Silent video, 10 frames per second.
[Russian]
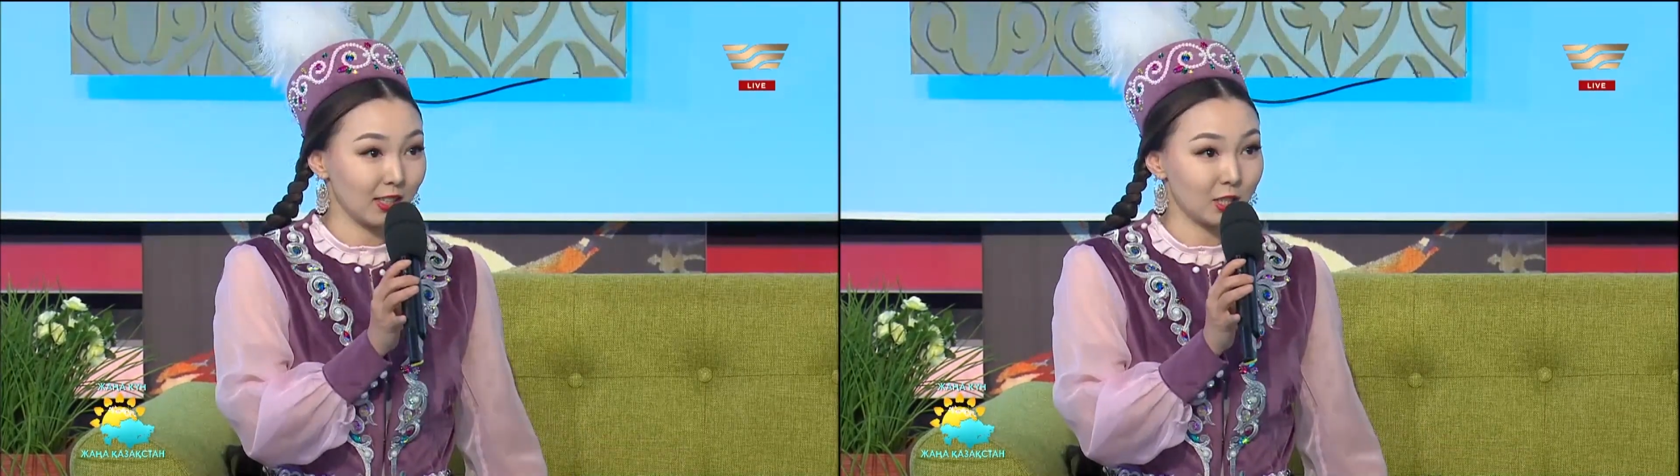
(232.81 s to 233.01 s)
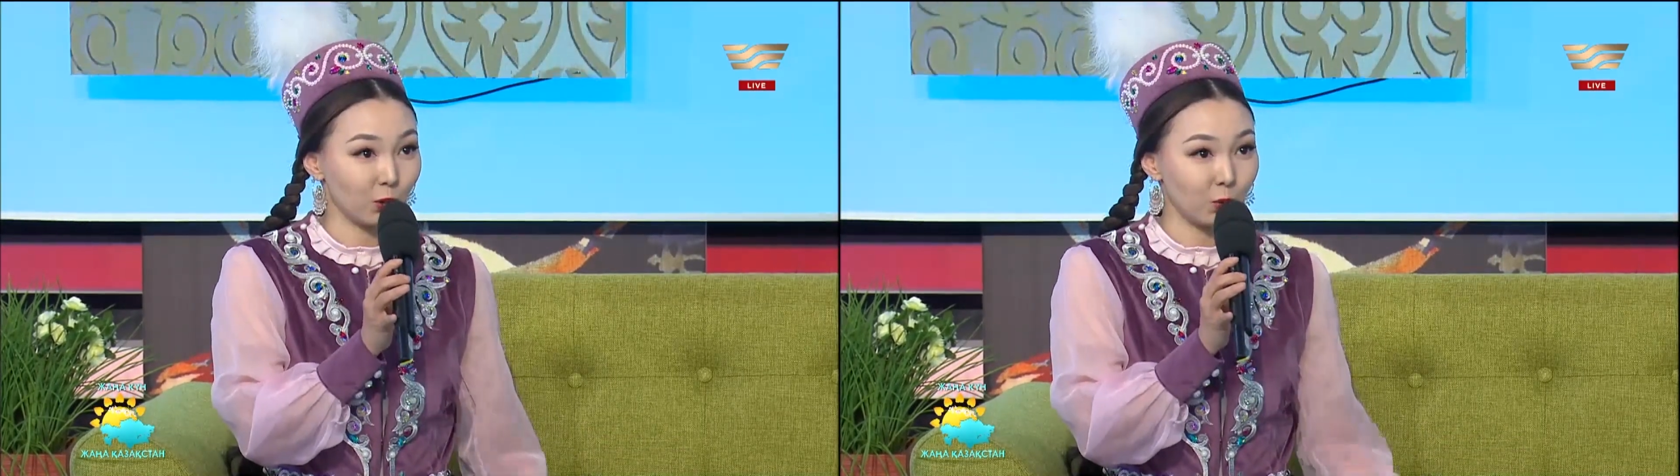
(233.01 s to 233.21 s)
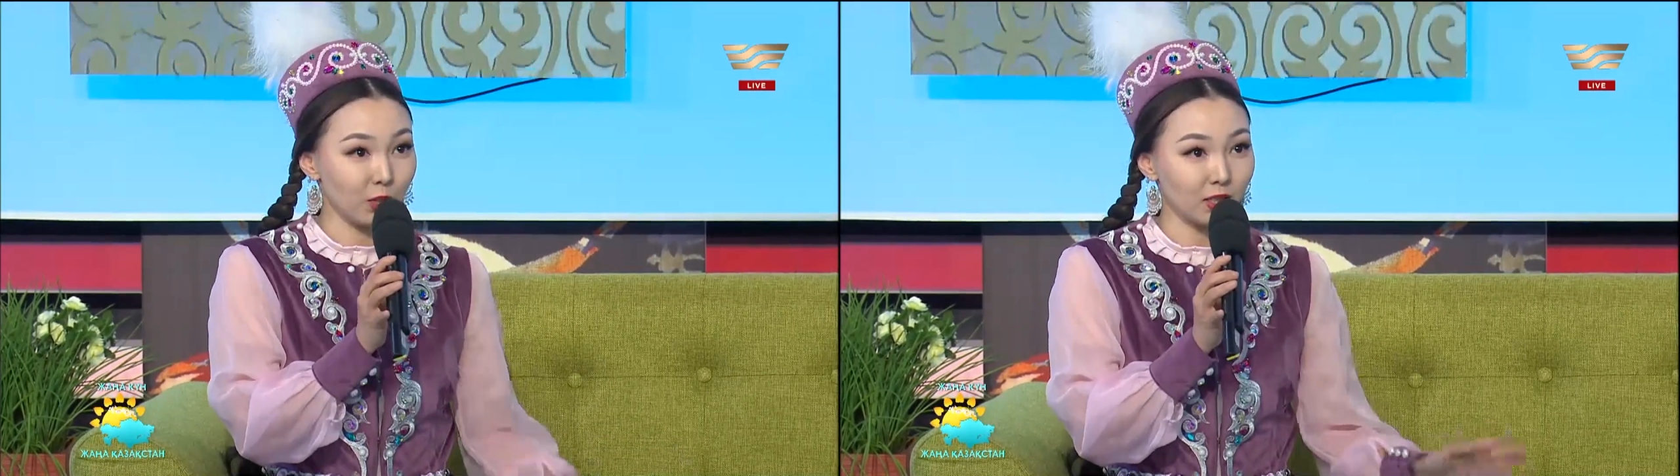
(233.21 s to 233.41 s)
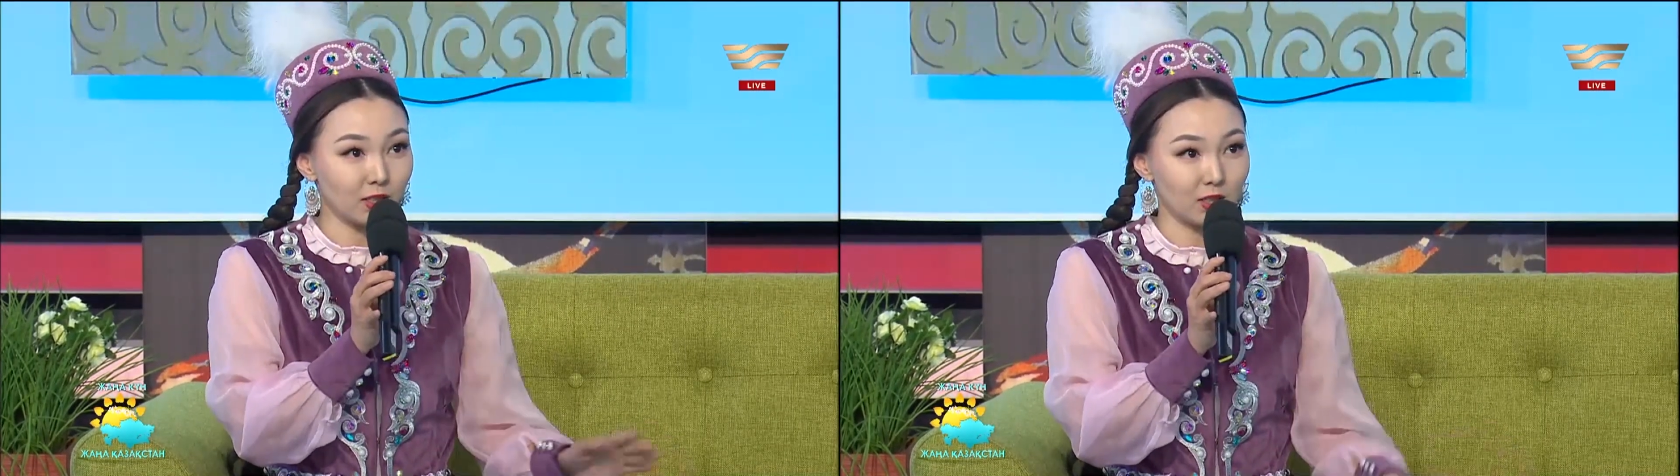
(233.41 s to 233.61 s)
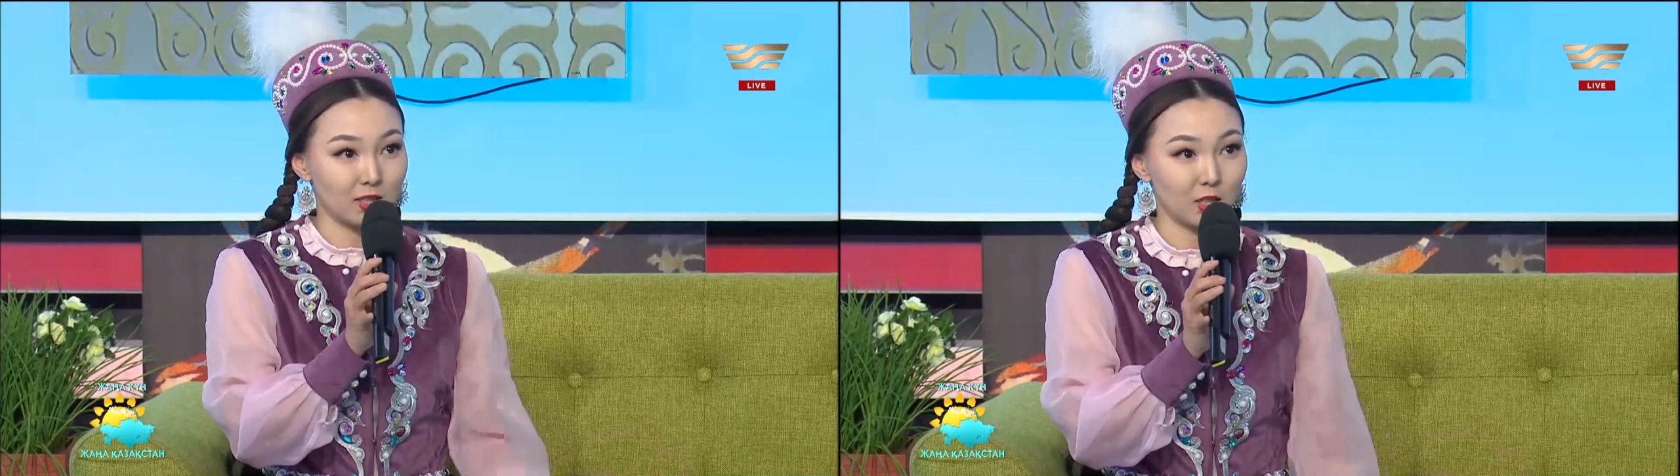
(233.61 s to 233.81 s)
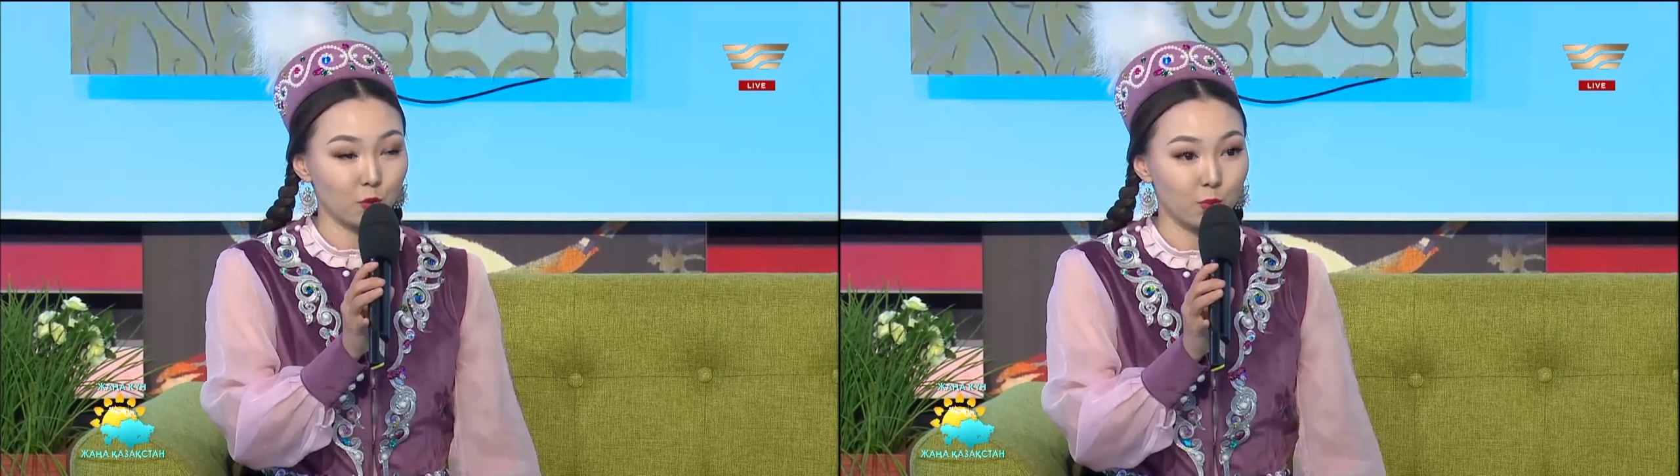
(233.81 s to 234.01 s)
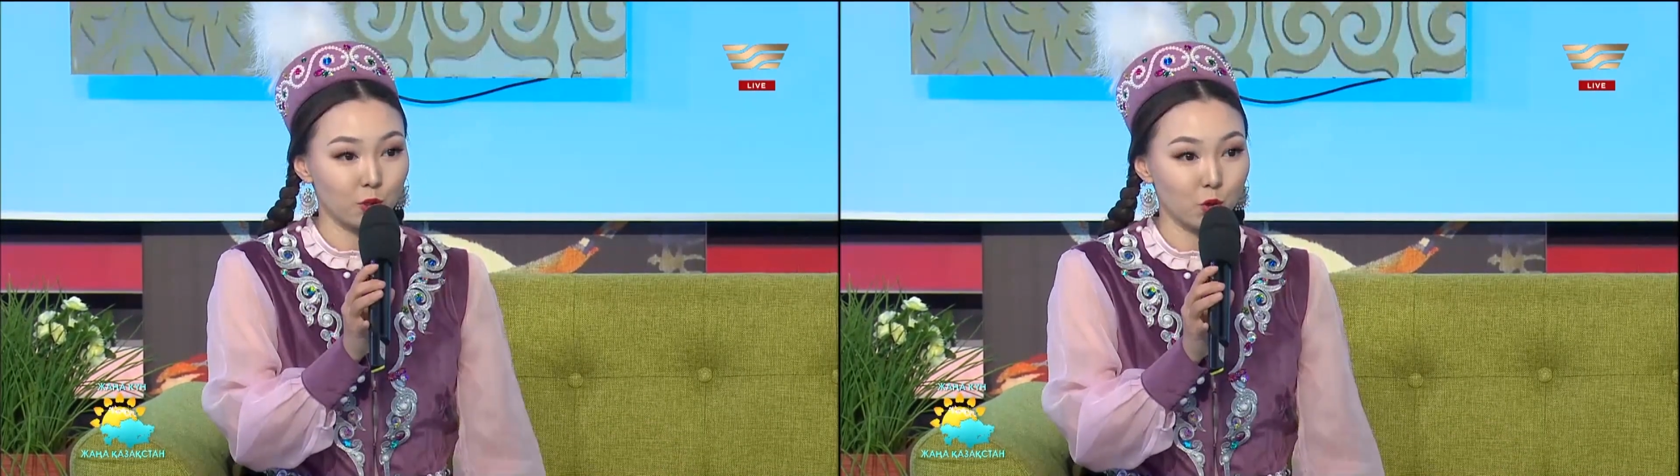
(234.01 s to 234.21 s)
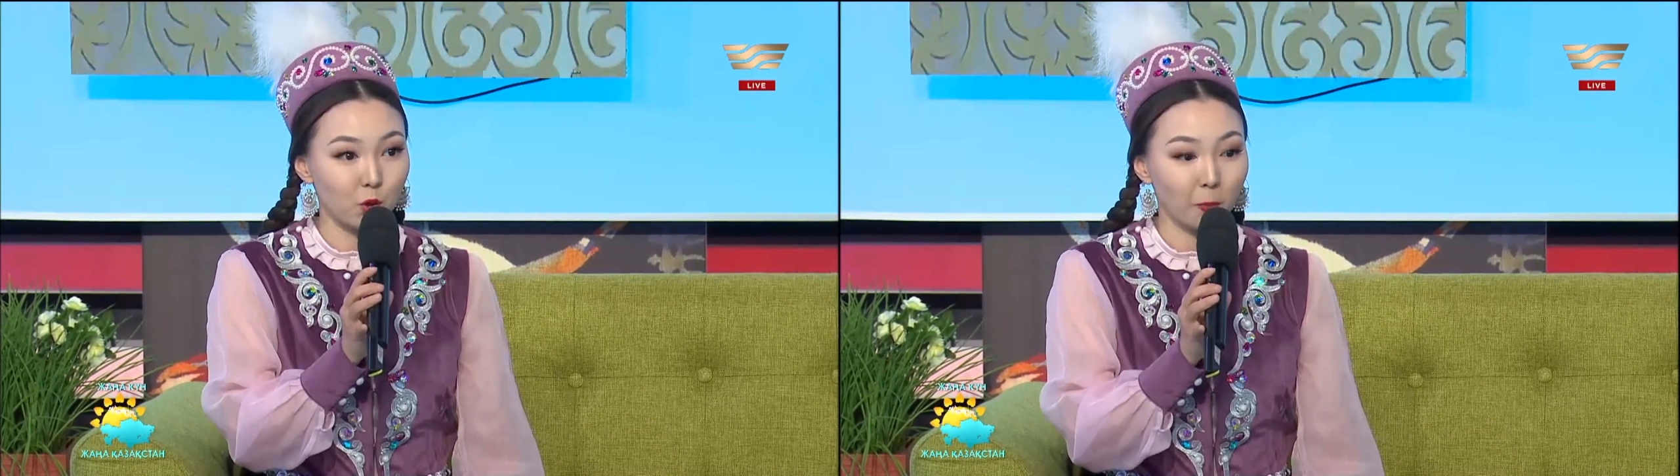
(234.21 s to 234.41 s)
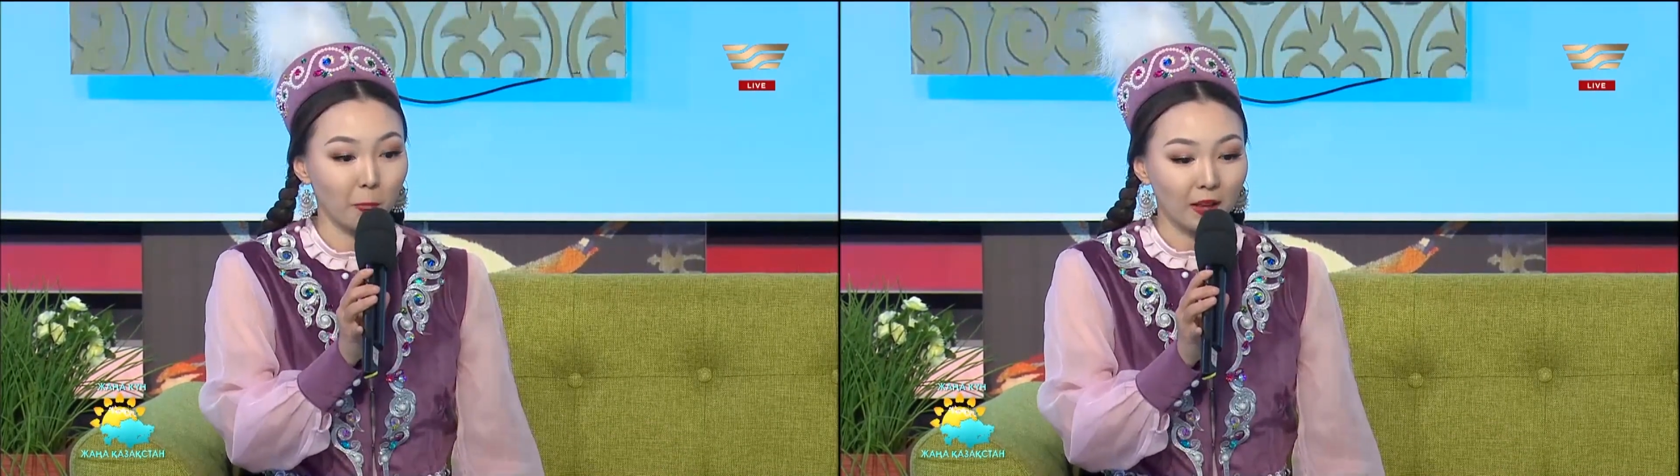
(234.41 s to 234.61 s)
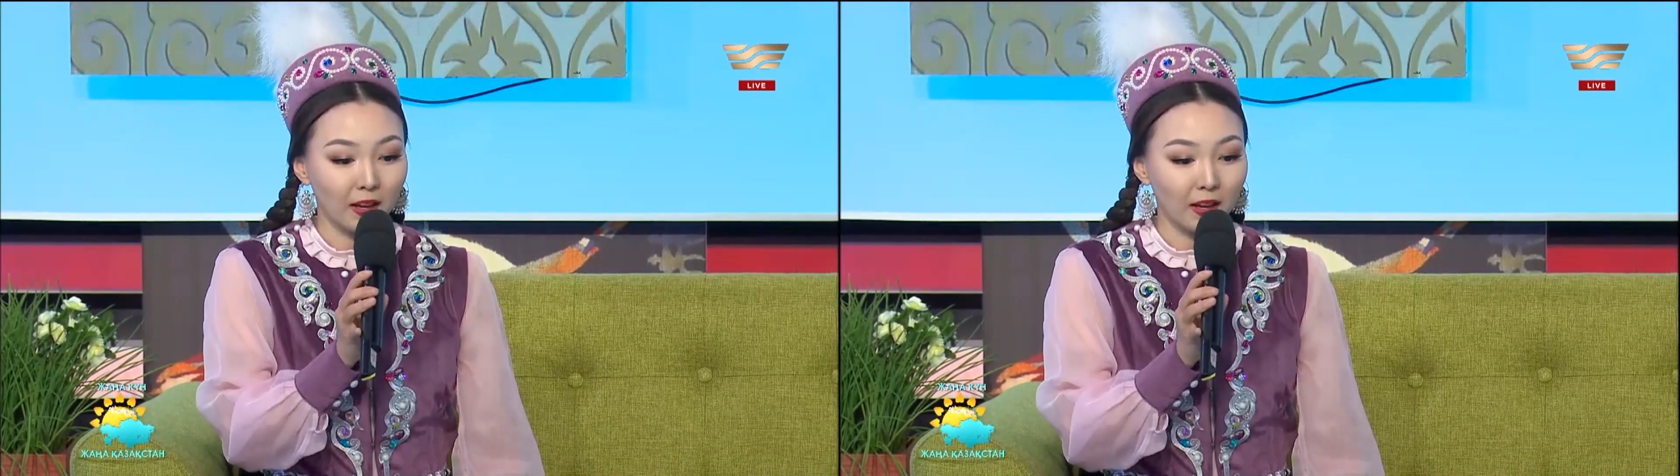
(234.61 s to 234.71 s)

гастролях э, за рубежом,